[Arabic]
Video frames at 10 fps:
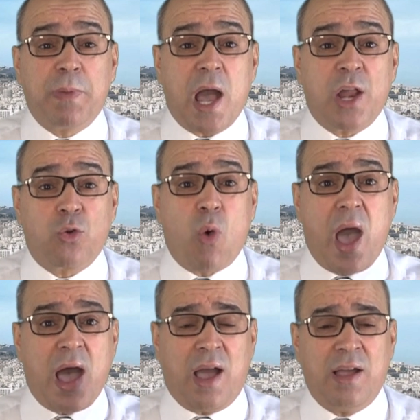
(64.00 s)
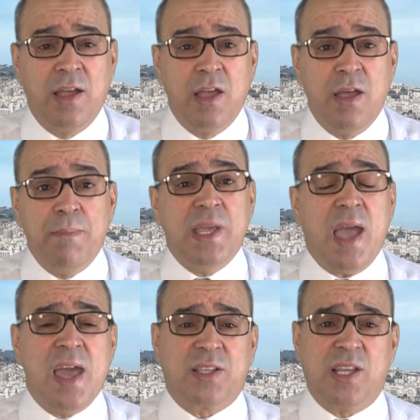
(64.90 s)
بأرواح
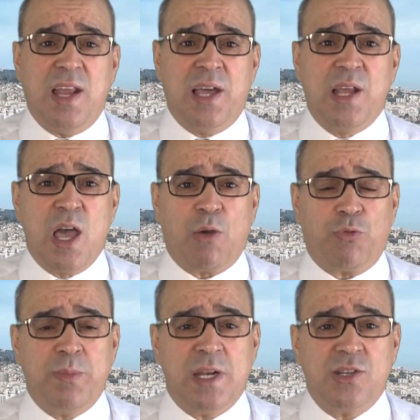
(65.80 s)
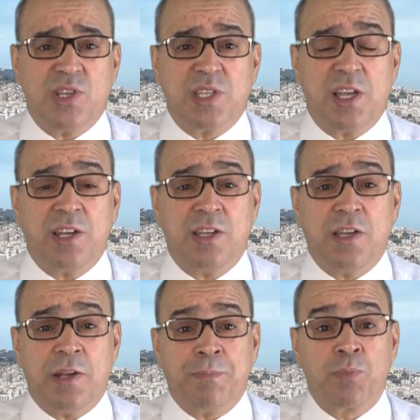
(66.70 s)
مئات الألاف من
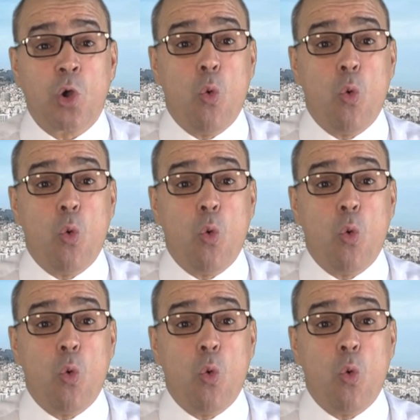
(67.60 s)
الجزائريين